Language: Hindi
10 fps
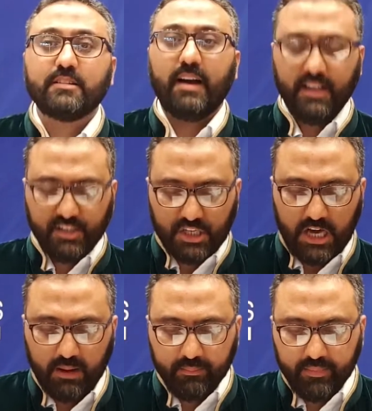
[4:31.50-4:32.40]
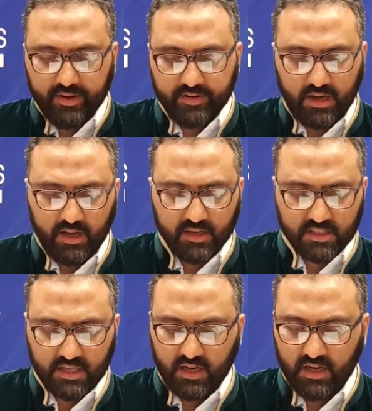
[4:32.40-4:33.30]
सवाल है जी आमिर राहत
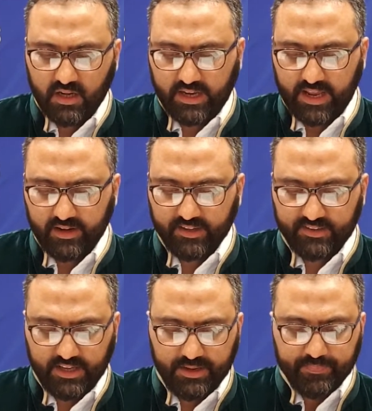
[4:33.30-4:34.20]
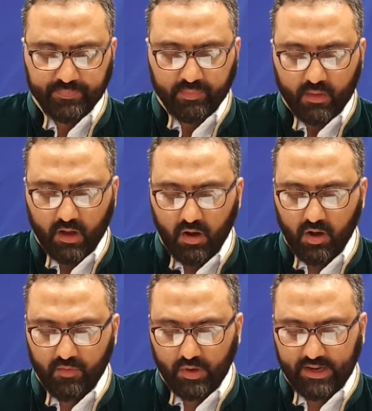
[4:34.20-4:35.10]
का कैनेडा से
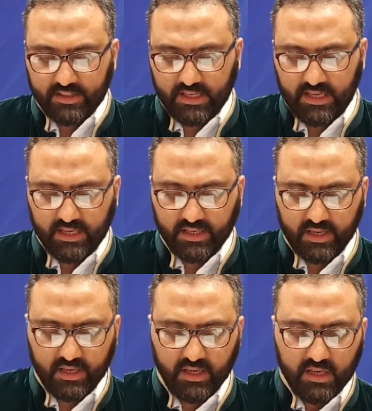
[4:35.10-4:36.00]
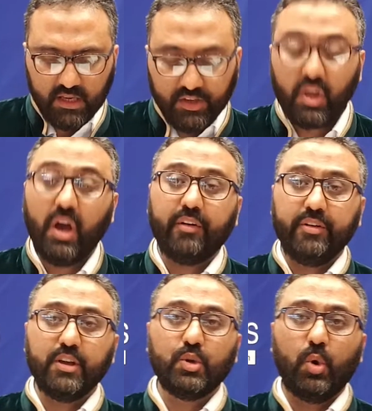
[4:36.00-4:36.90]
और वो कहते हैं कि क्या
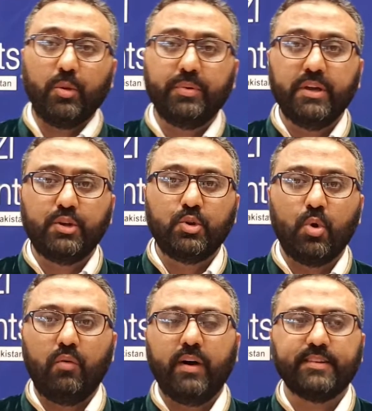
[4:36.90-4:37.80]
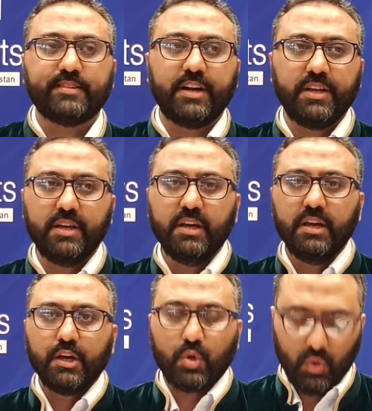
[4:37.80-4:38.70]
रिंग रोड भी नोवा सिटी
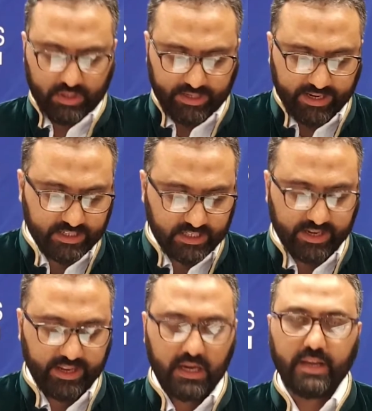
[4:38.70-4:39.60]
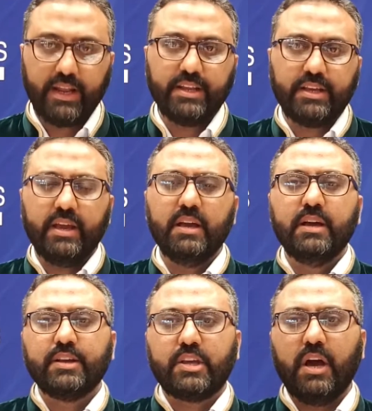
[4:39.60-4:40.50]
को कनेक्ट करेगा यानी कि
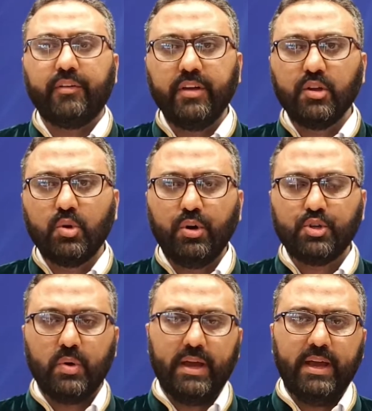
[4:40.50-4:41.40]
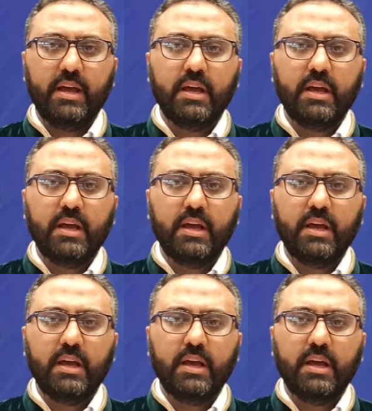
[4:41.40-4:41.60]
क्या रिंग रोड जो है